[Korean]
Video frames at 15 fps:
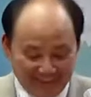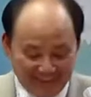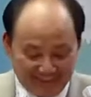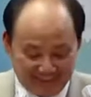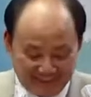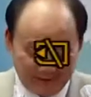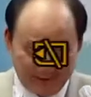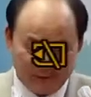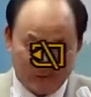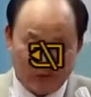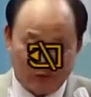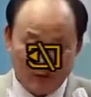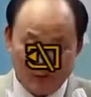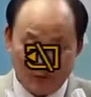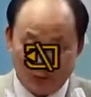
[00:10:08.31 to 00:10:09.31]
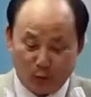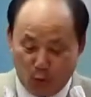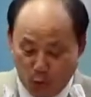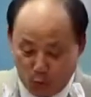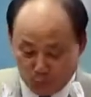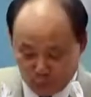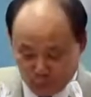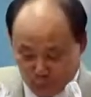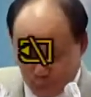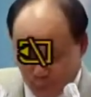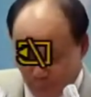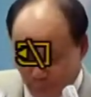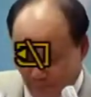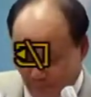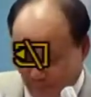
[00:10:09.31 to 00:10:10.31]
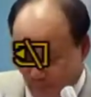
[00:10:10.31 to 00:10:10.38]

아이 그 주변만